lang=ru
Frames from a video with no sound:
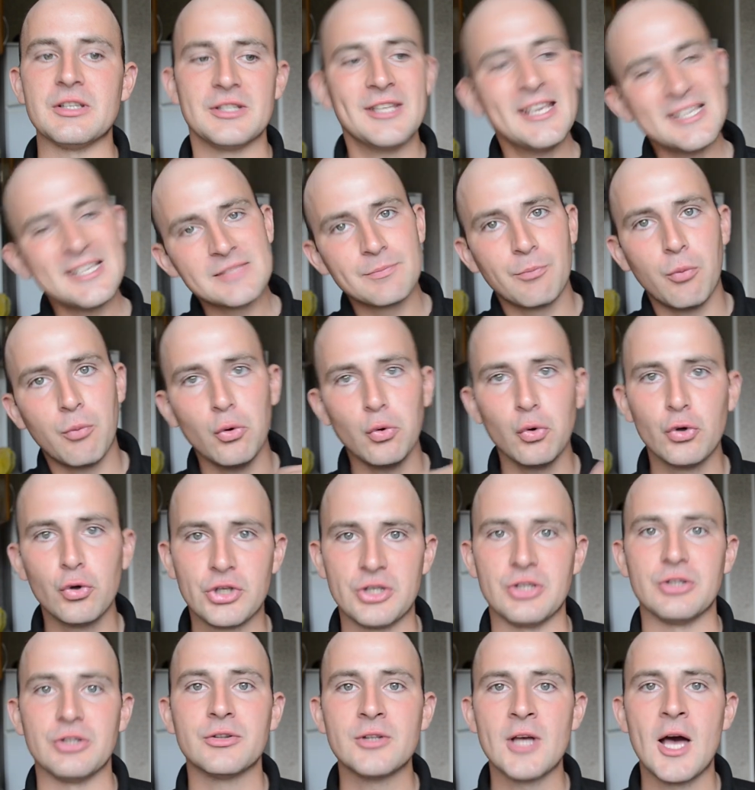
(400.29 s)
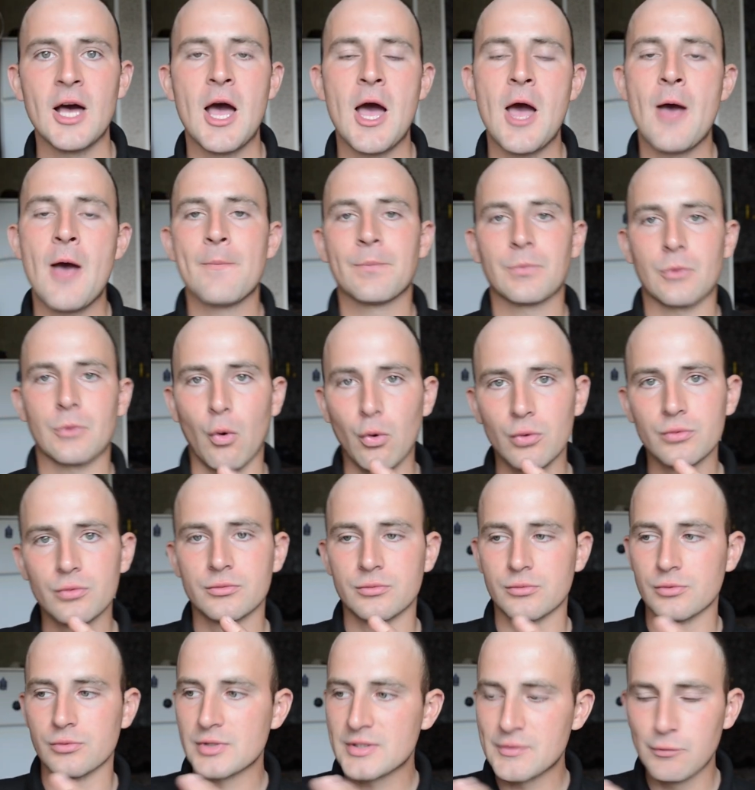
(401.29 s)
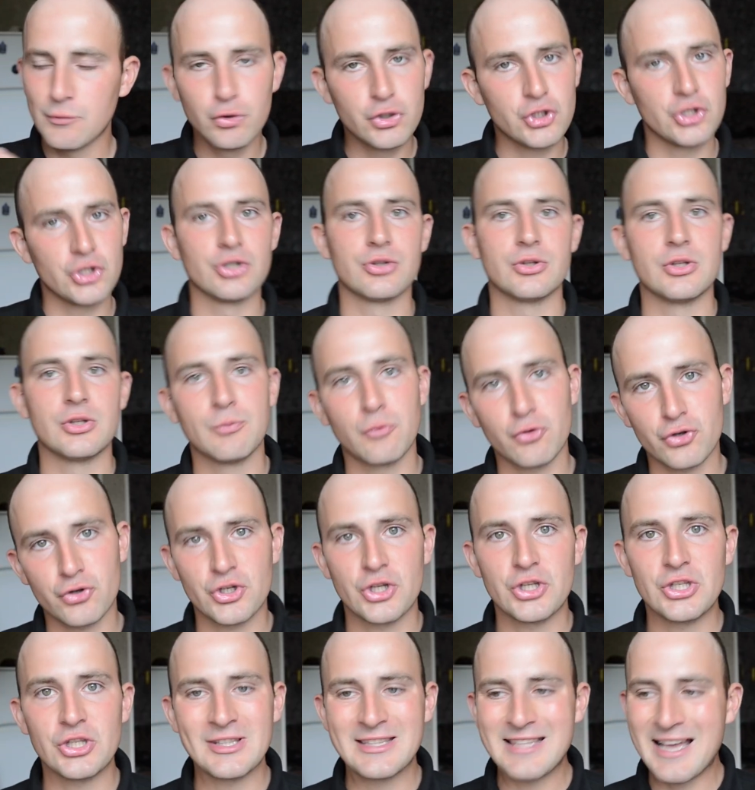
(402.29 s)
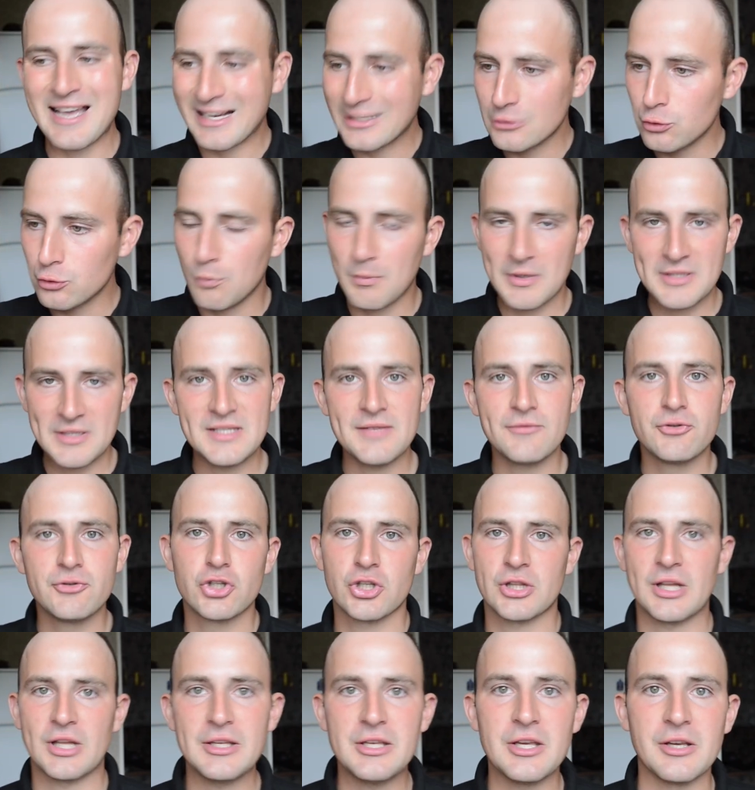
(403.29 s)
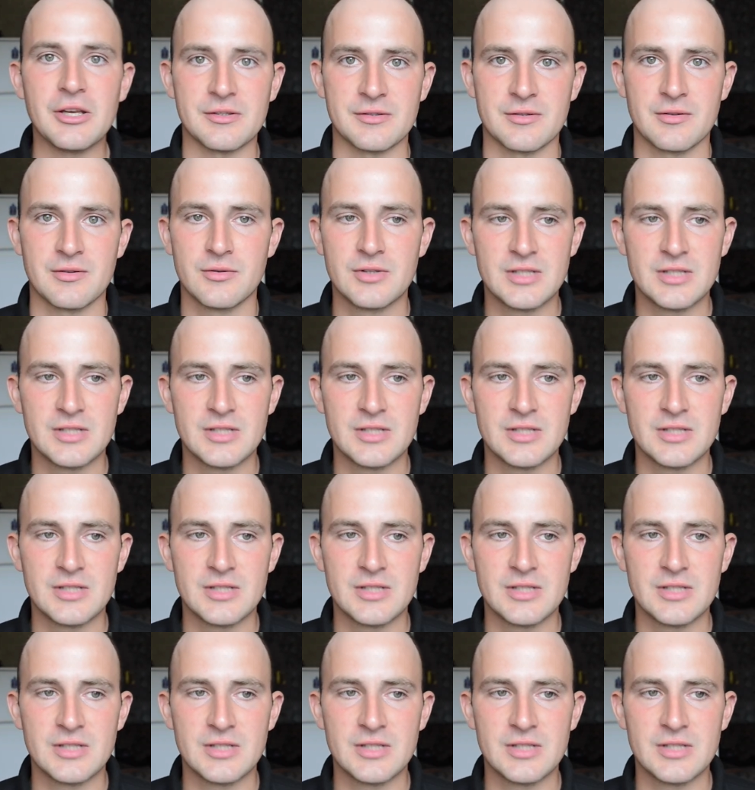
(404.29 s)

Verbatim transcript: Есть полухит, он звучит немножко не так, но мотивчик-то есть.